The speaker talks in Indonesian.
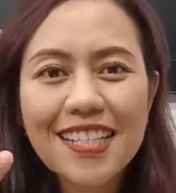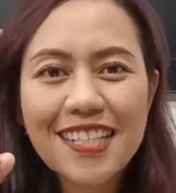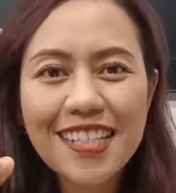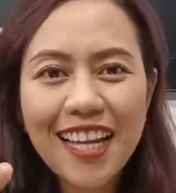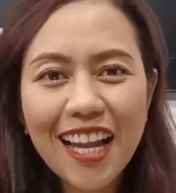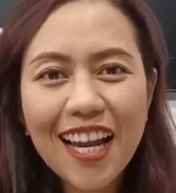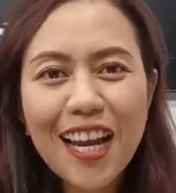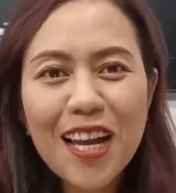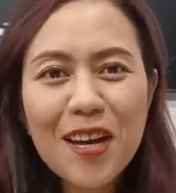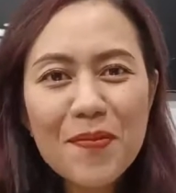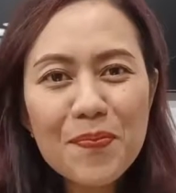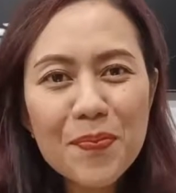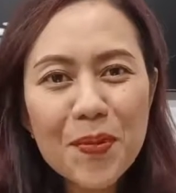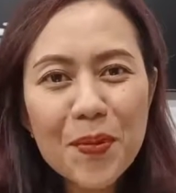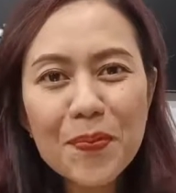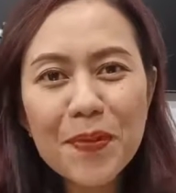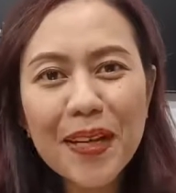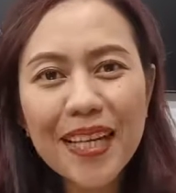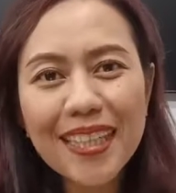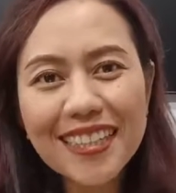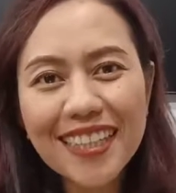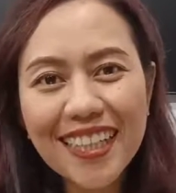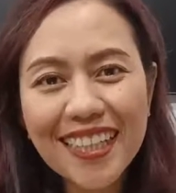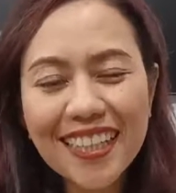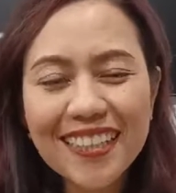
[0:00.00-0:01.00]
Salam
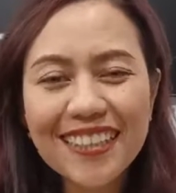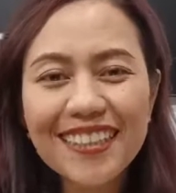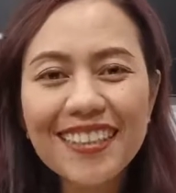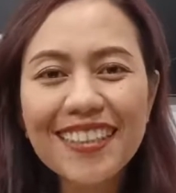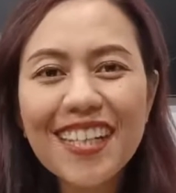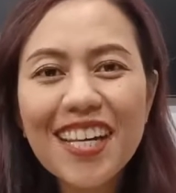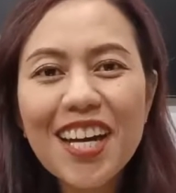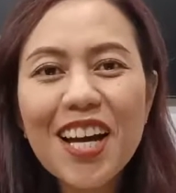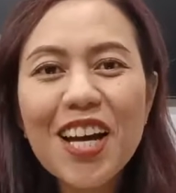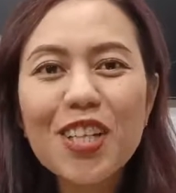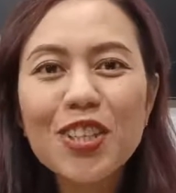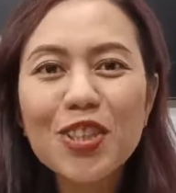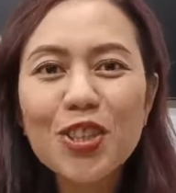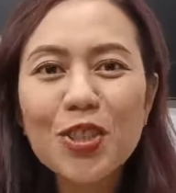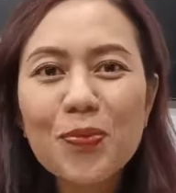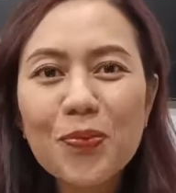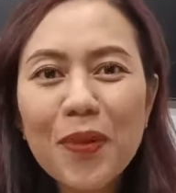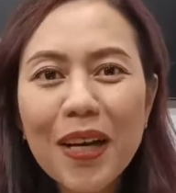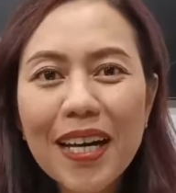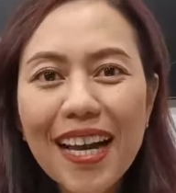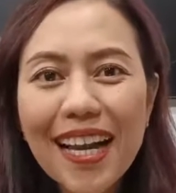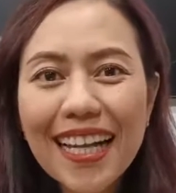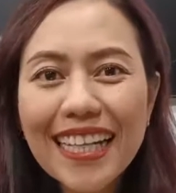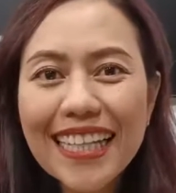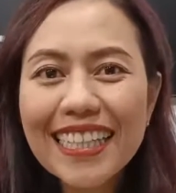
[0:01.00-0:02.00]
pembelajar.
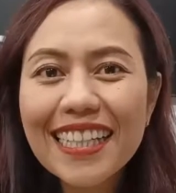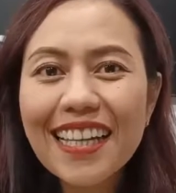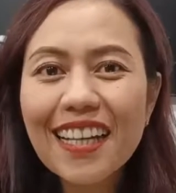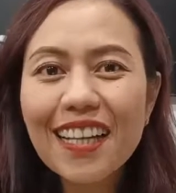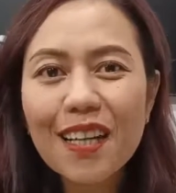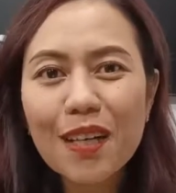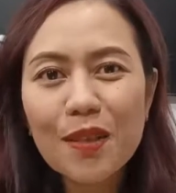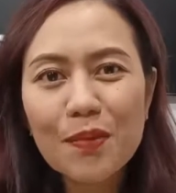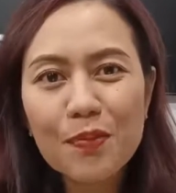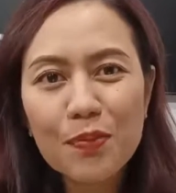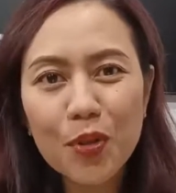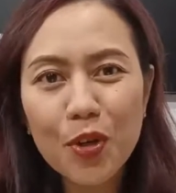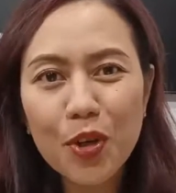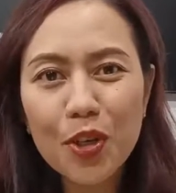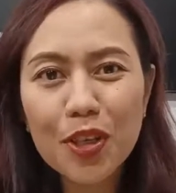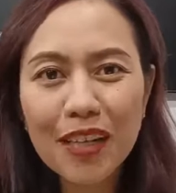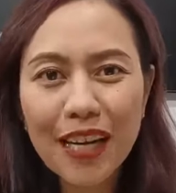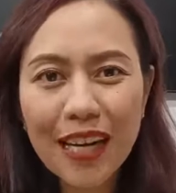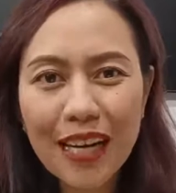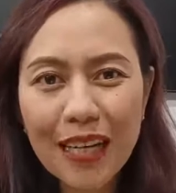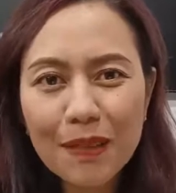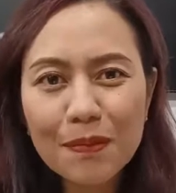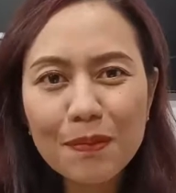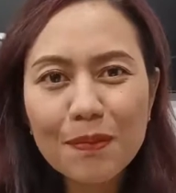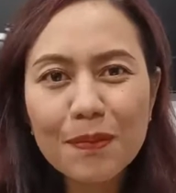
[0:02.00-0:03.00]
Jumpa lagi dalam
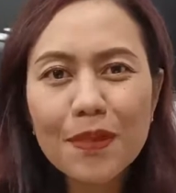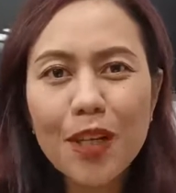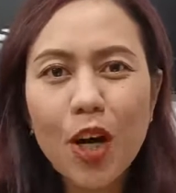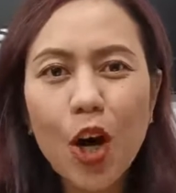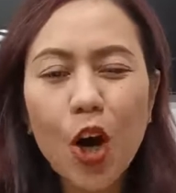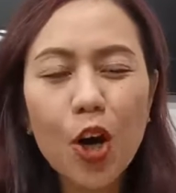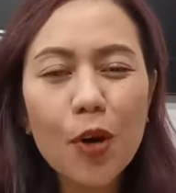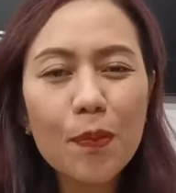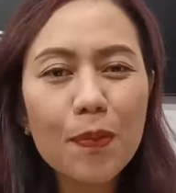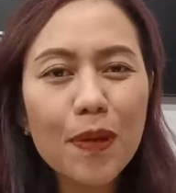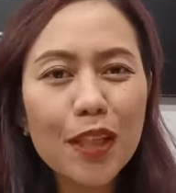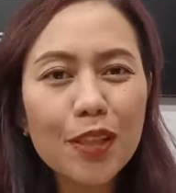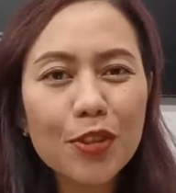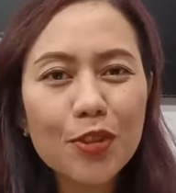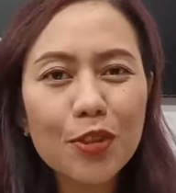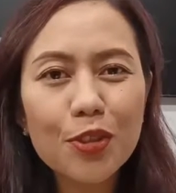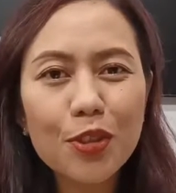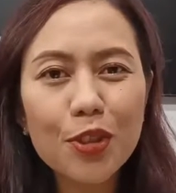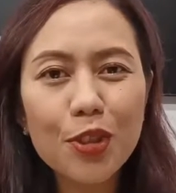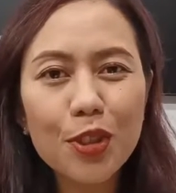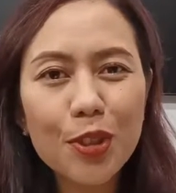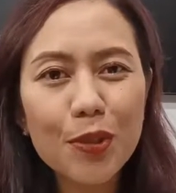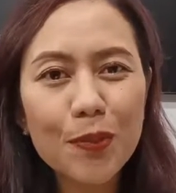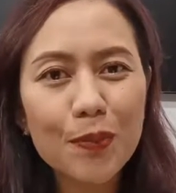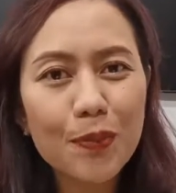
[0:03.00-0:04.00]
program Obras
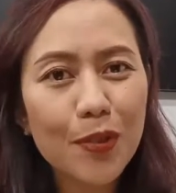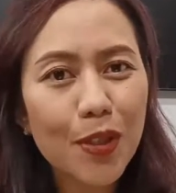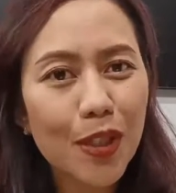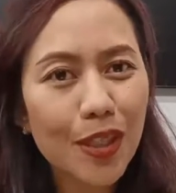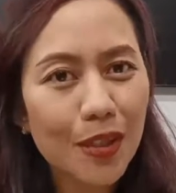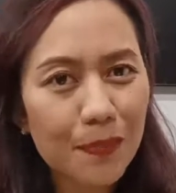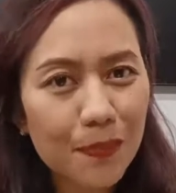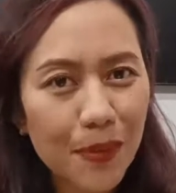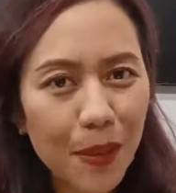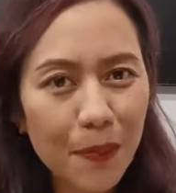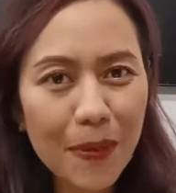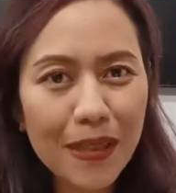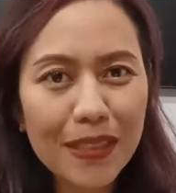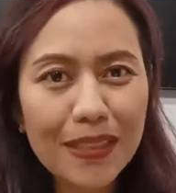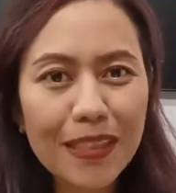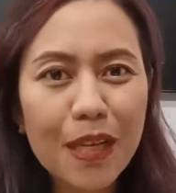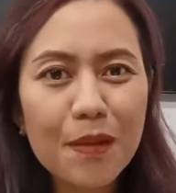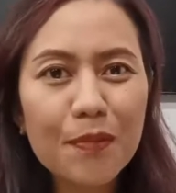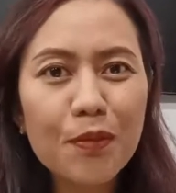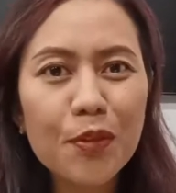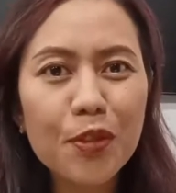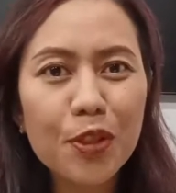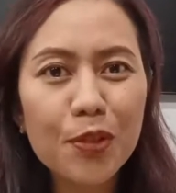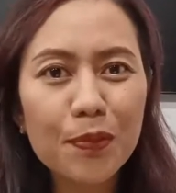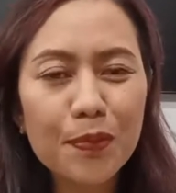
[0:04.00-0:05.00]
Hukum
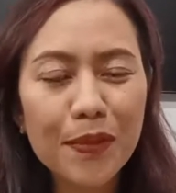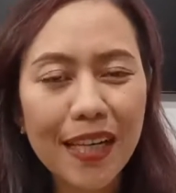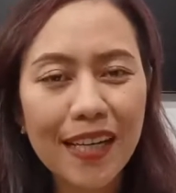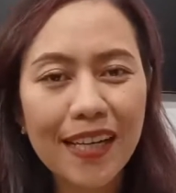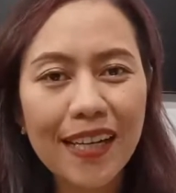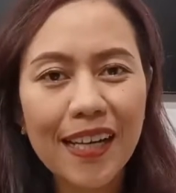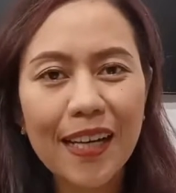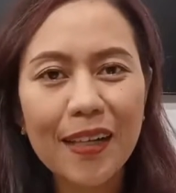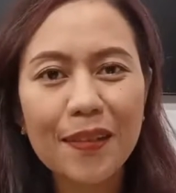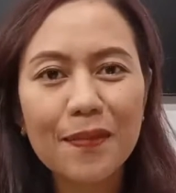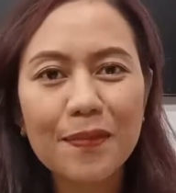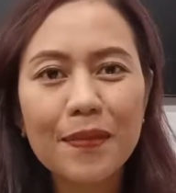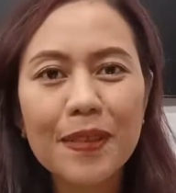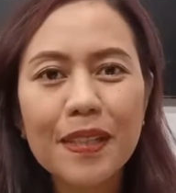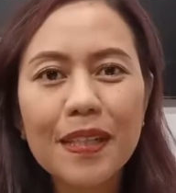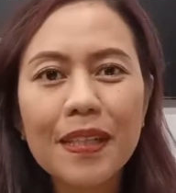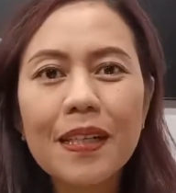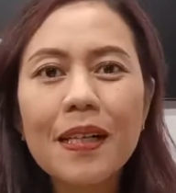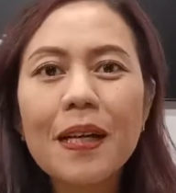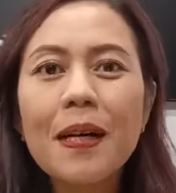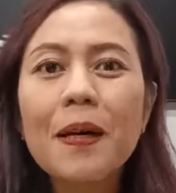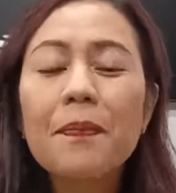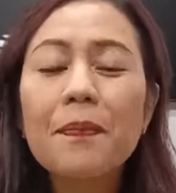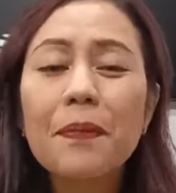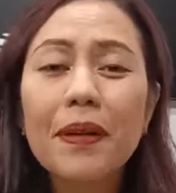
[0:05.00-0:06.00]
BPSD Hukum dan HAM.
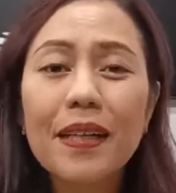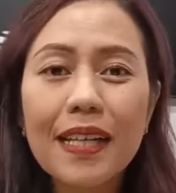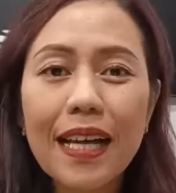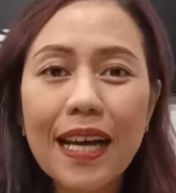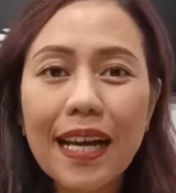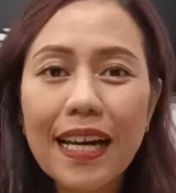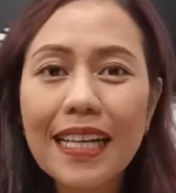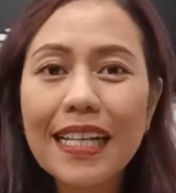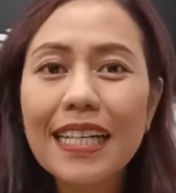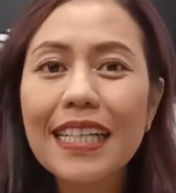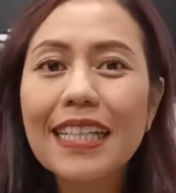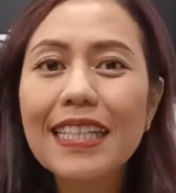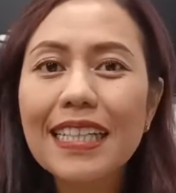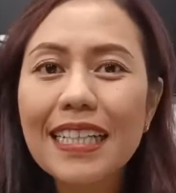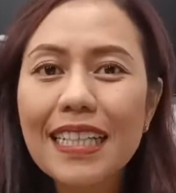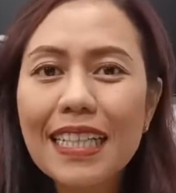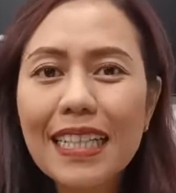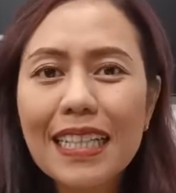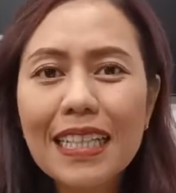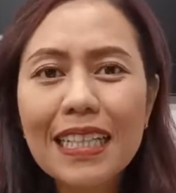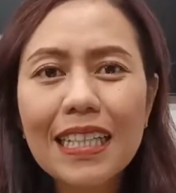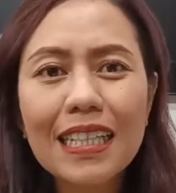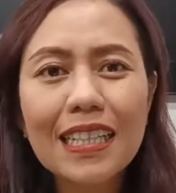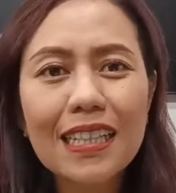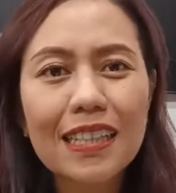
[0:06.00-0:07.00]
Pada hari
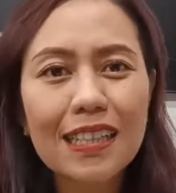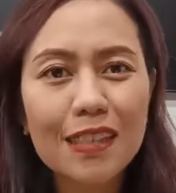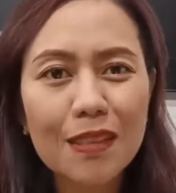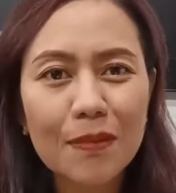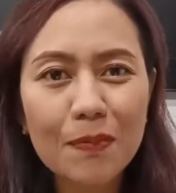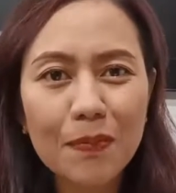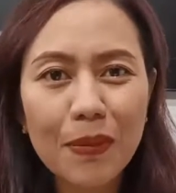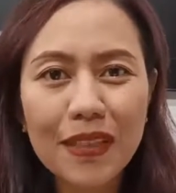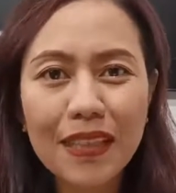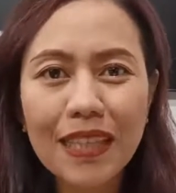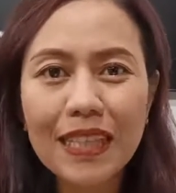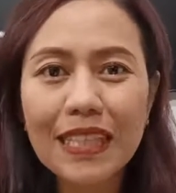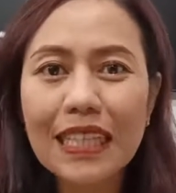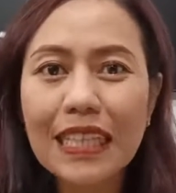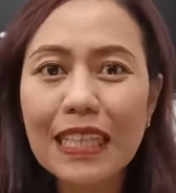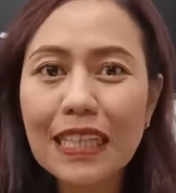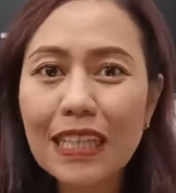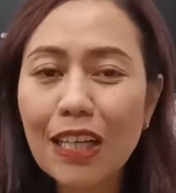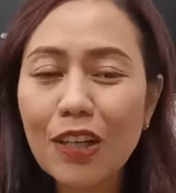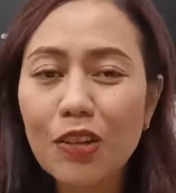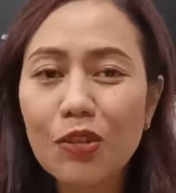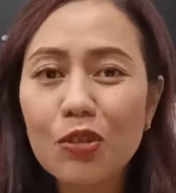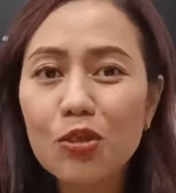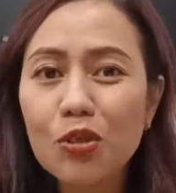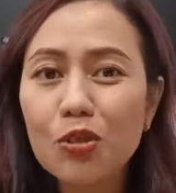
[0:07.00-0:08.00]
ini kesempatan
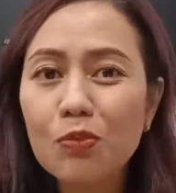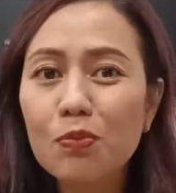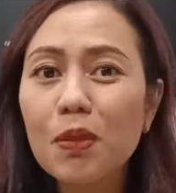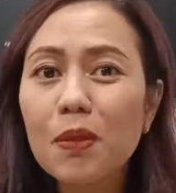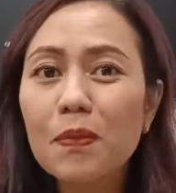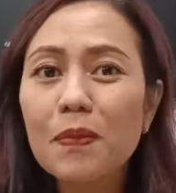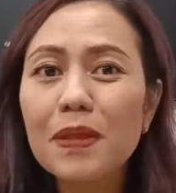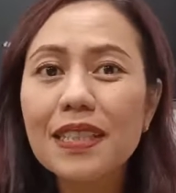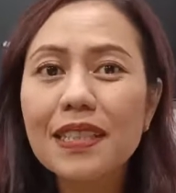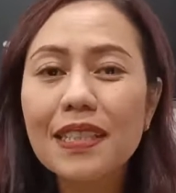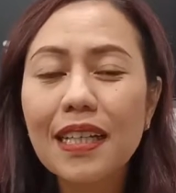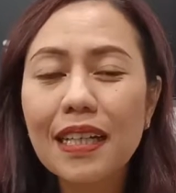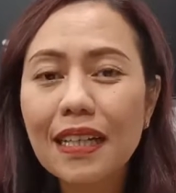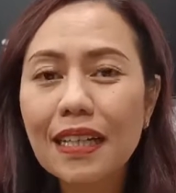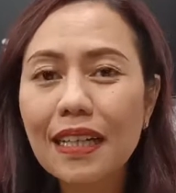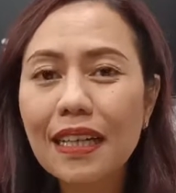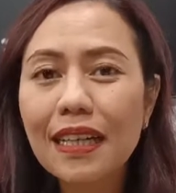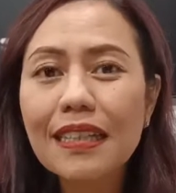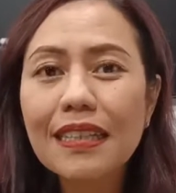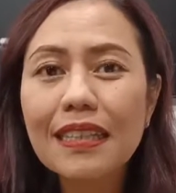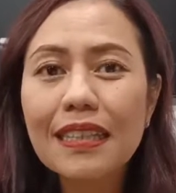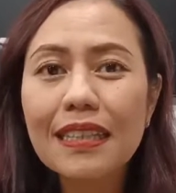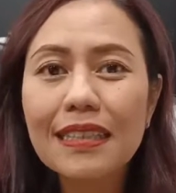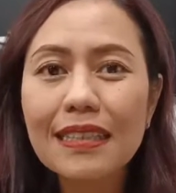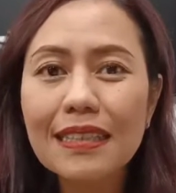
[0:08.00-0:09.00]
kita untuk
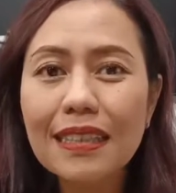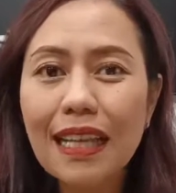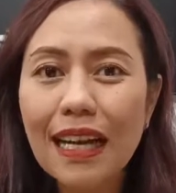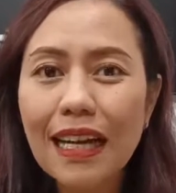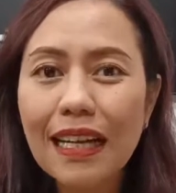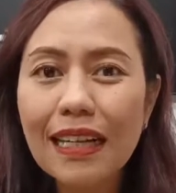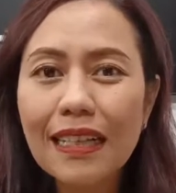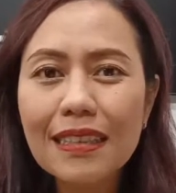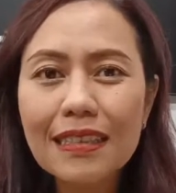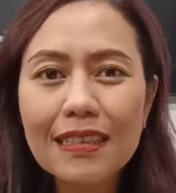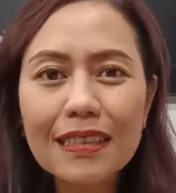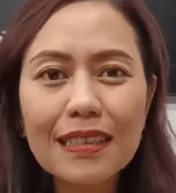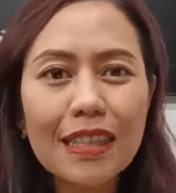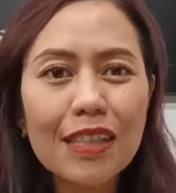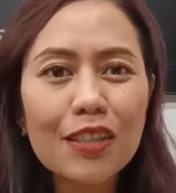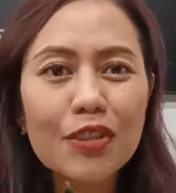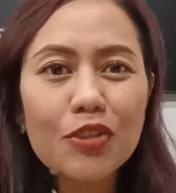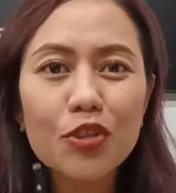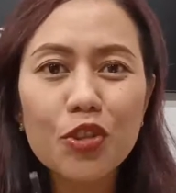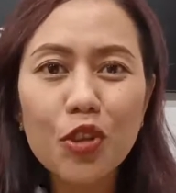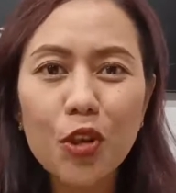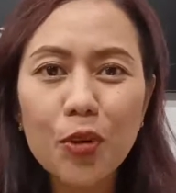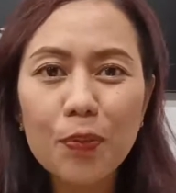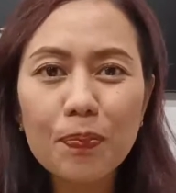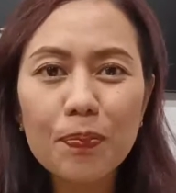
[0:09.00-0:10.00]
berbicara tentang
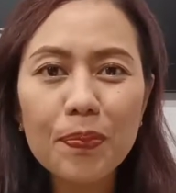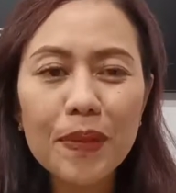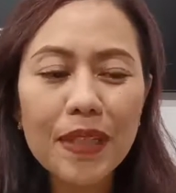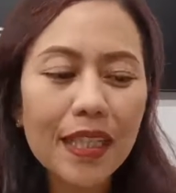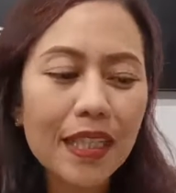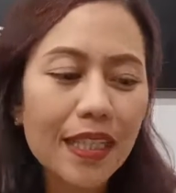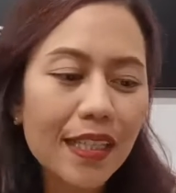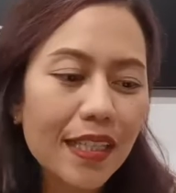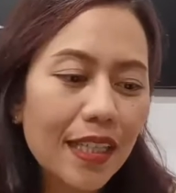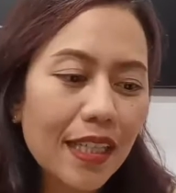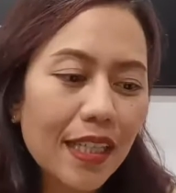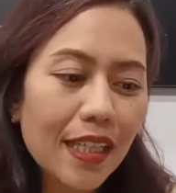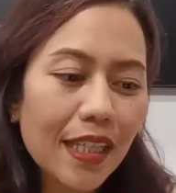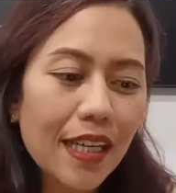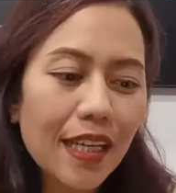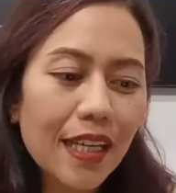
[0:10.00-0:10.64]
topik